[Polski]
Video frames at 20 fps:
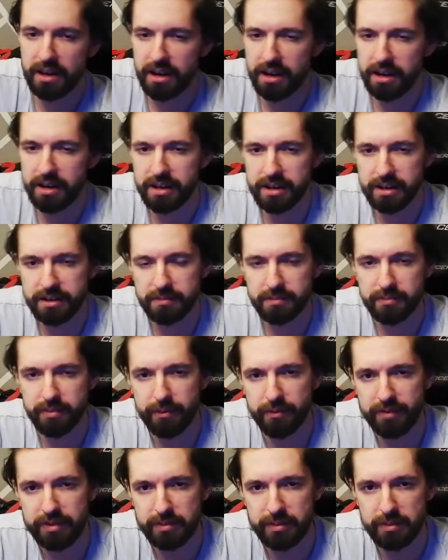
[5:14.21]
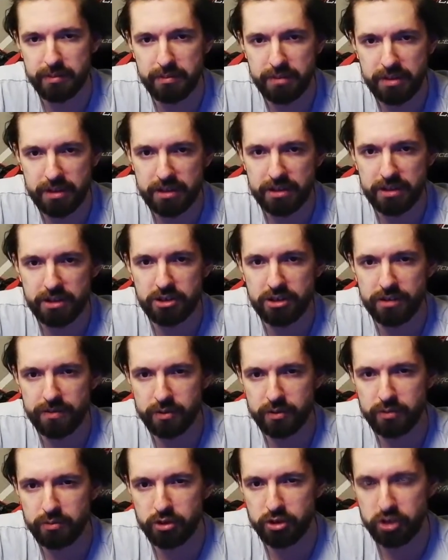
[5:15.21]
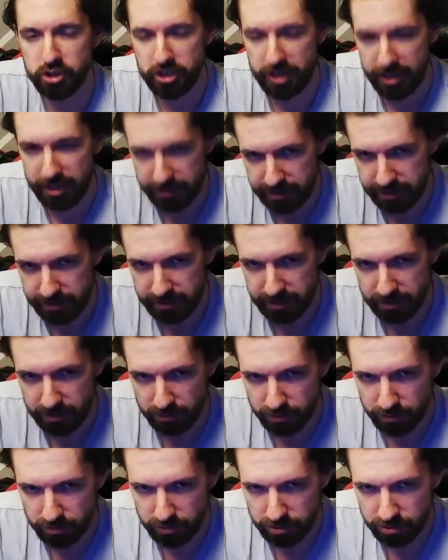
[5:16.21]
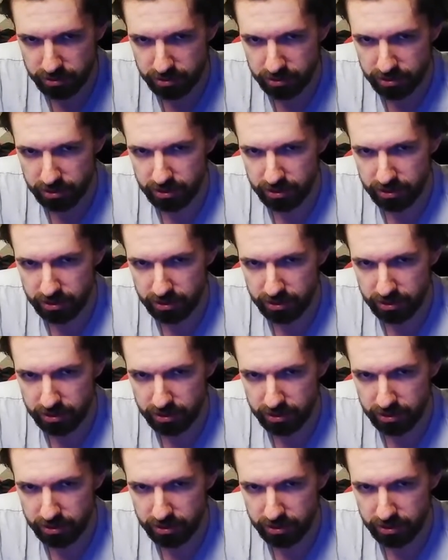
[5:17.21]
A jak powiedzmy minie te 9 miesięcy już,